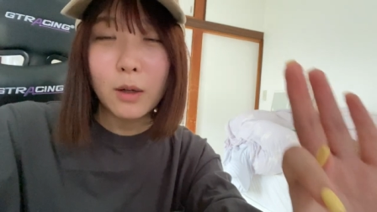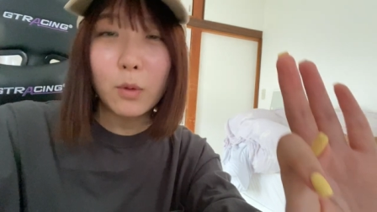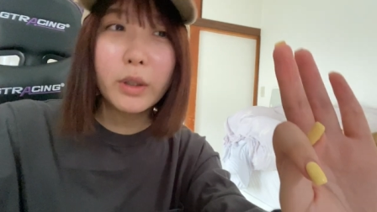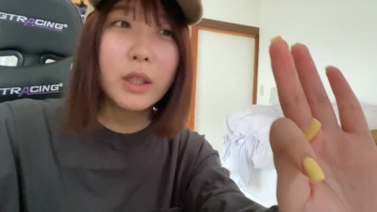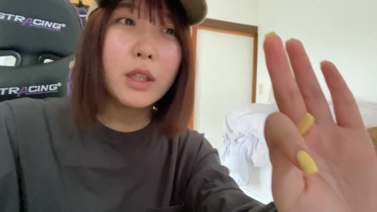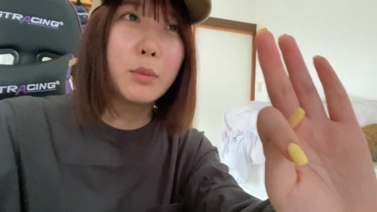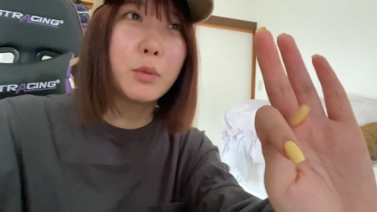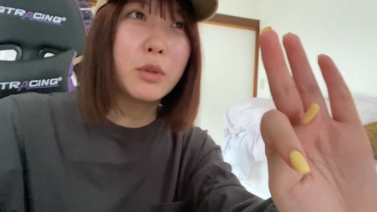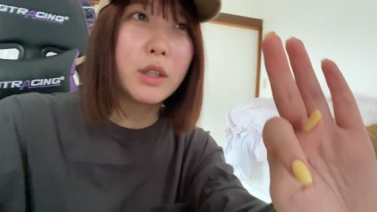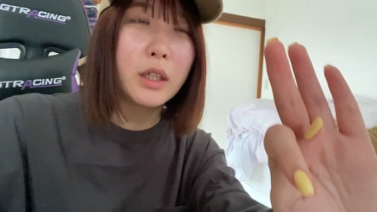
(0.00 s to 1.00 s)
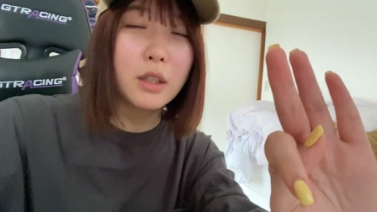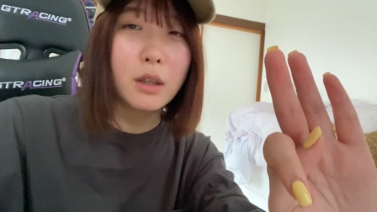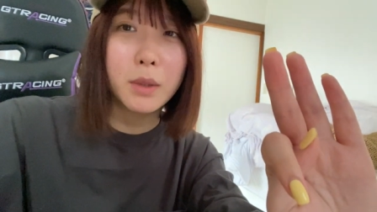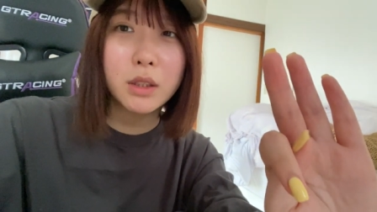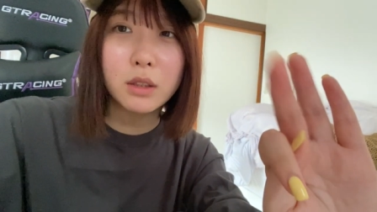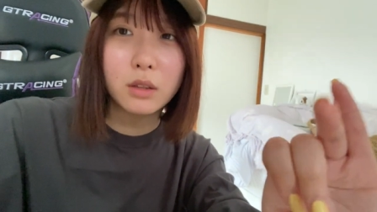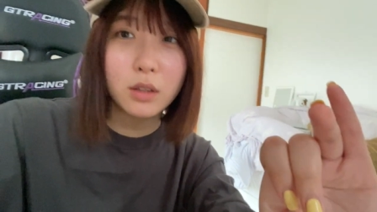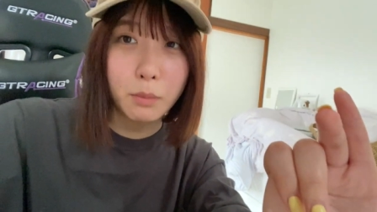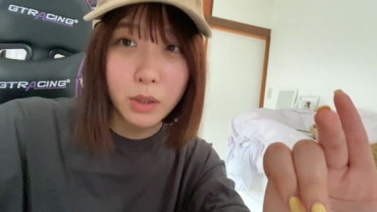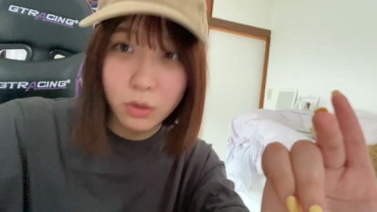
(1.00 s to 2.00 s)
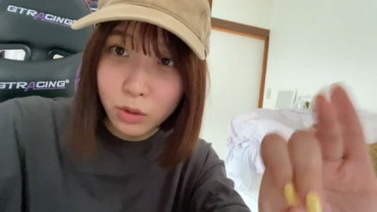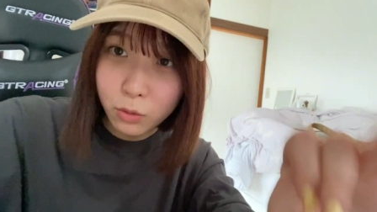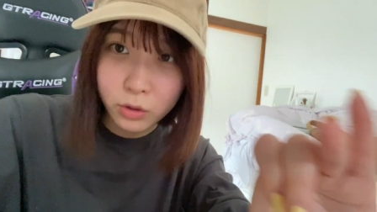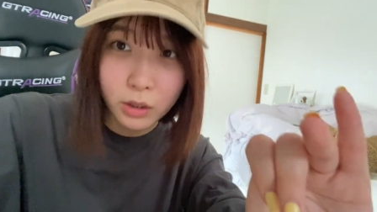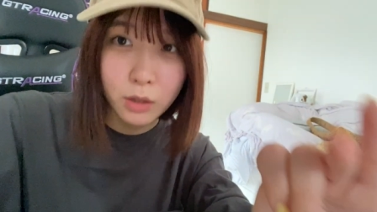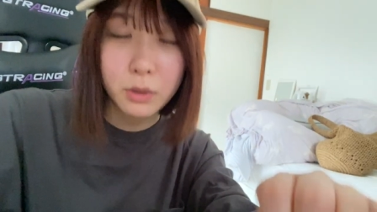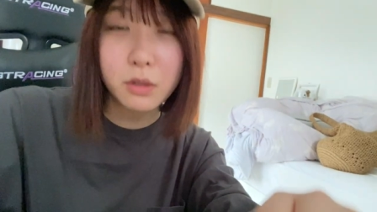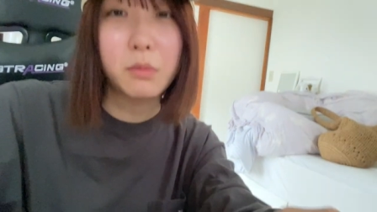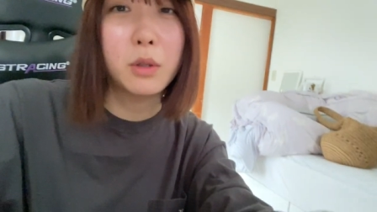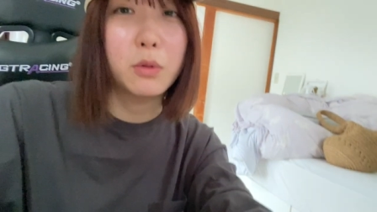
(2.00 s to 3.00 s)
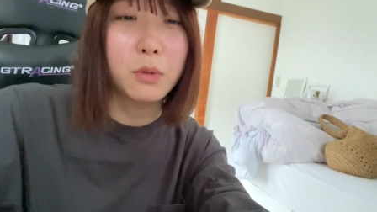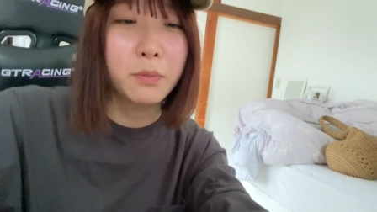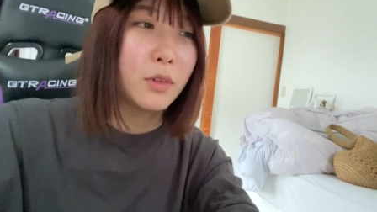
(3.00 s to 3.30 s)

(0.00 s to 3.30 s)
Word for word: これで多分無理やり行ったらマジで、サメに食い殺されてました、今頃。